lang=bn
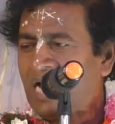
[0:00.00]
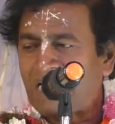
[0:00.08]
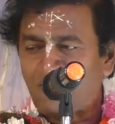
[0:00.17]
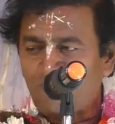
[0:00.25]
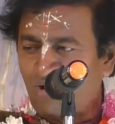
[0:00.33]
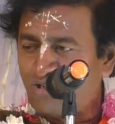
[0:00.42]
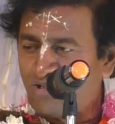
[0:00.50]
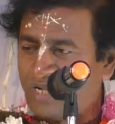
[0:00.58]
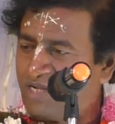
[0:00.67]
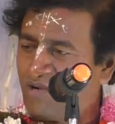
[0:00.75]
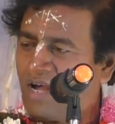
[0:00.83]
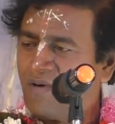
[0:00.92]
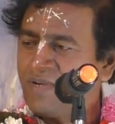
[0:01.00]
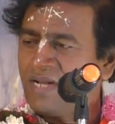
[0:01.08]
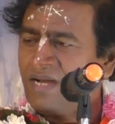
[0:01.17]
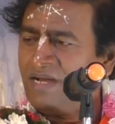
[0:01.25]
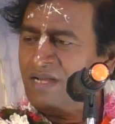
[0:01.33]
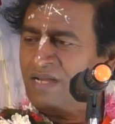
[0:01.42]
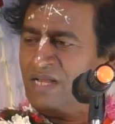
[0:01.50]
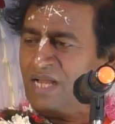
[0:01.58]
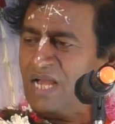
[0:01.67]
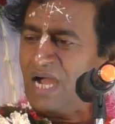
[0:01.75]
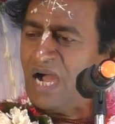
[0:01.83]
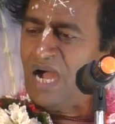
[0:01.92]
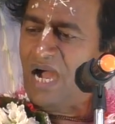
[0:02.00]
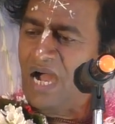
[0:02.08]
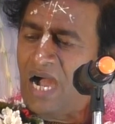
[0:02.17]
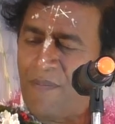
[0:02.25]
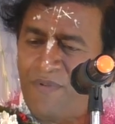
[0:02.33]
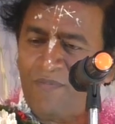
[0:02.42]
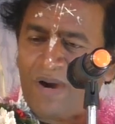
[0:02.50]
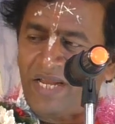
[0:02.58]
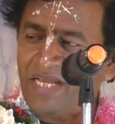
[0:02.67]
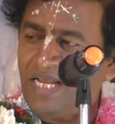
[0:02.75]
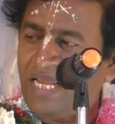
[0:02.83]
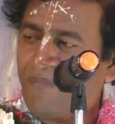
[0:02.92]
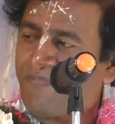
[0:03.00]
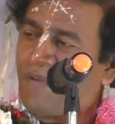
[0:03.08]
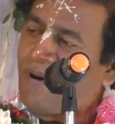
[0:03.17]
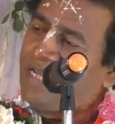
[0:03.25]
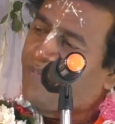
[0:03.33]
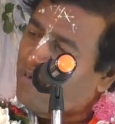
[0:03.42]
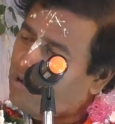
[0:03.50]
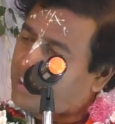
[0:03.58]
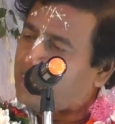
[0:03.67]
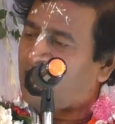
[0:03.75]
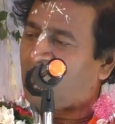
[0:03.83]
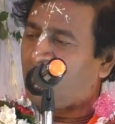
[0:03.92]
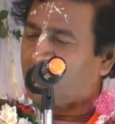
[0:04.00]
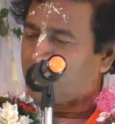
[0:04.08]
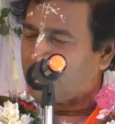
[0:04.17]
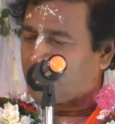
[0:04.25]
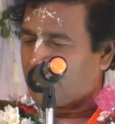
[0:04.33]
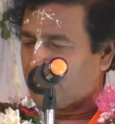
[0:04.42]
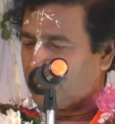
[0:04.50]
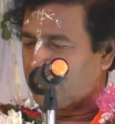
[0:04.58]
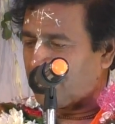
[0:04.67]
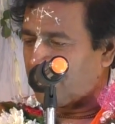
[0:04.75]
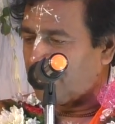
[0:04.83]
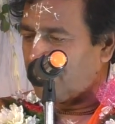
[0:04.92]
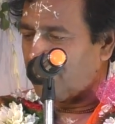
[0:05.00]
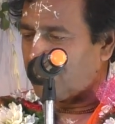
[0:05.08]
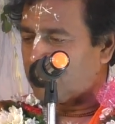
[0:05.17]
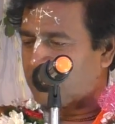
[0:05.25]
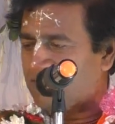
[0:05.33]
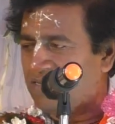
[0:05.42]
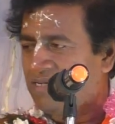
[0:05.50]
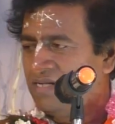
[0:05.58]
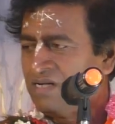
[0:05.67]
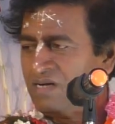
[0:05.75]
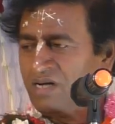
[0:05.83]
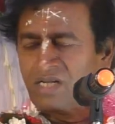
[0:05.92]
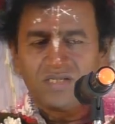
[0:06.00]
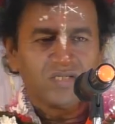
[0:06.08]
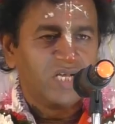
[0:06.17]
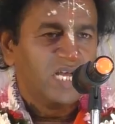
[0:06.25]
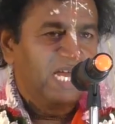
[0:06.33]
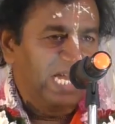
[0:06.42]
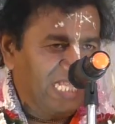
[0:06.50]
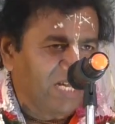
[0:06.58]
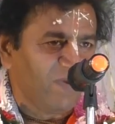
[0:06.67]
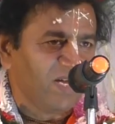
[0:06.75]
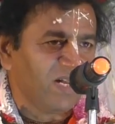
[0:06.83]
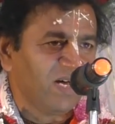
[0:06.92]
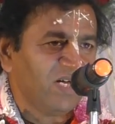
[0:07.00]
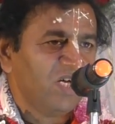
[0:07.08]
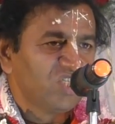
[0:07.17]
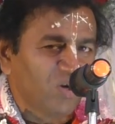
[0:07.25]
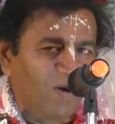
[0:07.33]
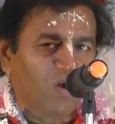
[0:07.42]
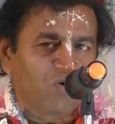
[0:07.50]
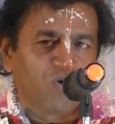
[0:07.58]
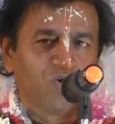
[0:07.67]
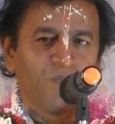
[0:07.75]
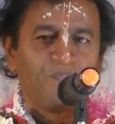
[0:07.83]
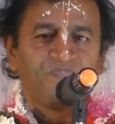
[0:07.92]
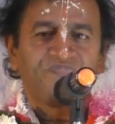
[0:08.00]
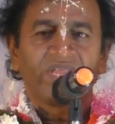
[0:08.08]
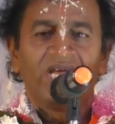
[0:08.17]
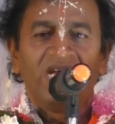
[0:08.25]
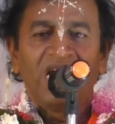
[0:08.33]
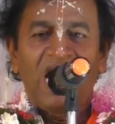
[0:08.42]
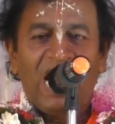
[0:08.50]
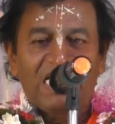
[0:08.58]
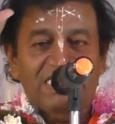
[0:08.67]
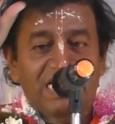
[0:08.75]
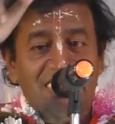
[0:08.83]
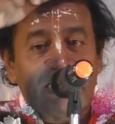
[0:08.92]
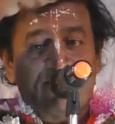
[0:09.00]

এত ধৈর্যহীন হলে হবে না আপনি বাড়ি গেলে আপনার বাড়ি পৌঁছে দেওয়া হবে চিন্তা নেই যান হরে কৃষ্ণ এইদিকে মাইর সবাই লক্ষ্য করুন আজকে যে